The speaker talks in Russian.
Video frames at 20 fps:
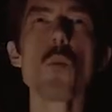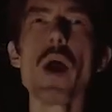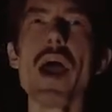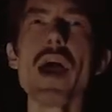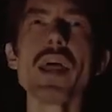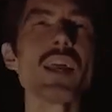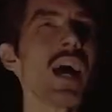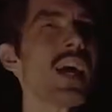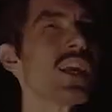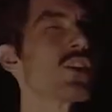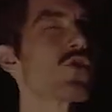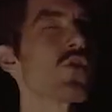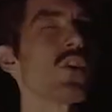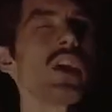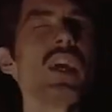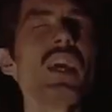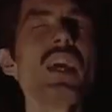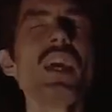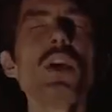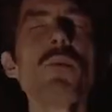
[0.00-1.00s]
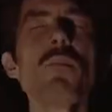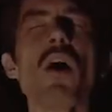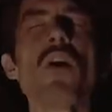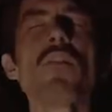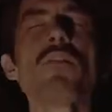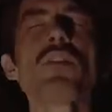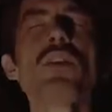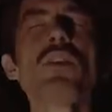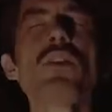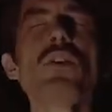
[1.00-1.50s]
when I dream
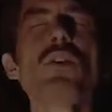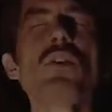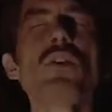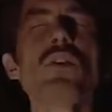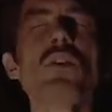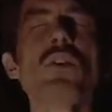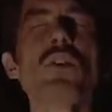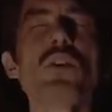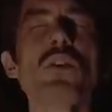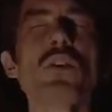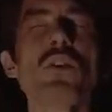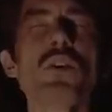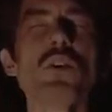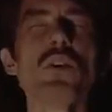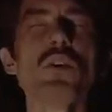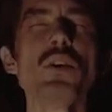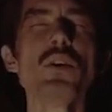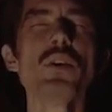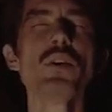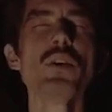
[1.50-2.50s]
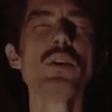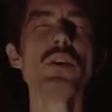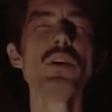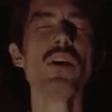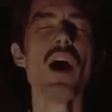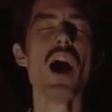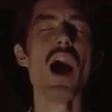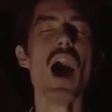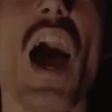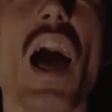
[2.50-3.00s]
of you,
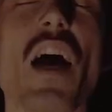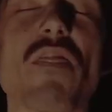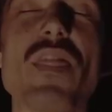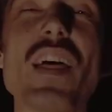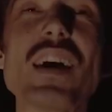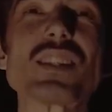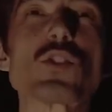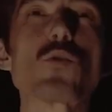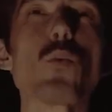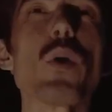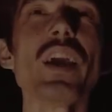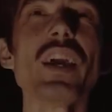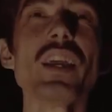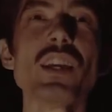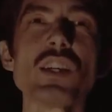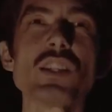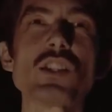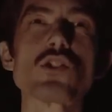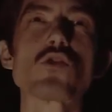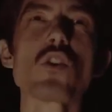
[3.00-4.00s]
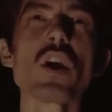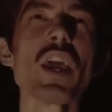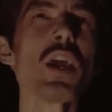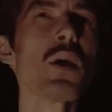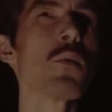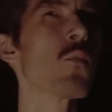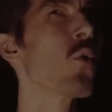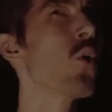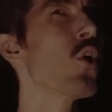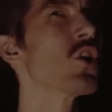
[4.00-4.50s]
the sweetest
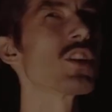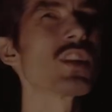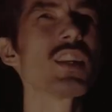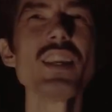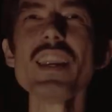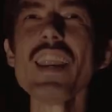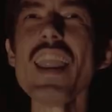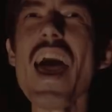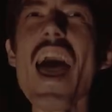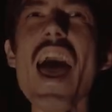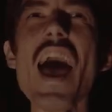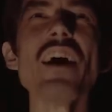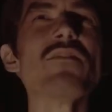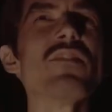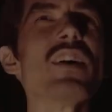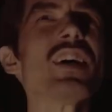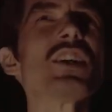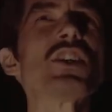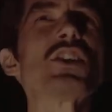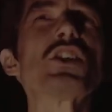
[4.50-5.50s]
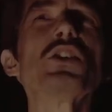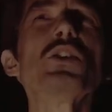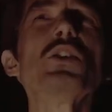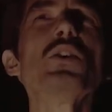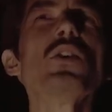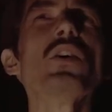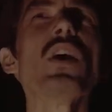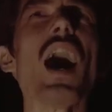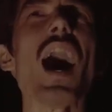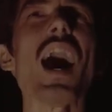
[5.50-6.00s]
dream would never
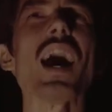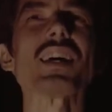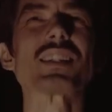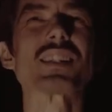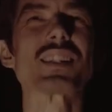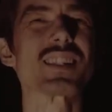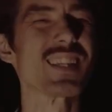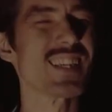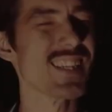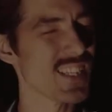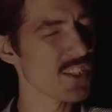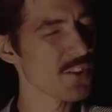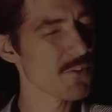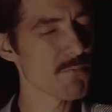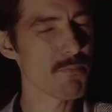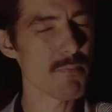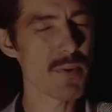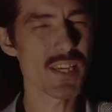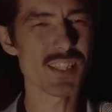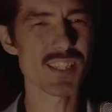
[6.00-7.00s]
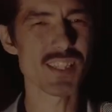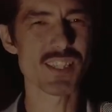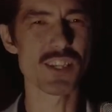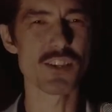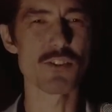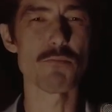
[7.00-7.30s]
do. I still miss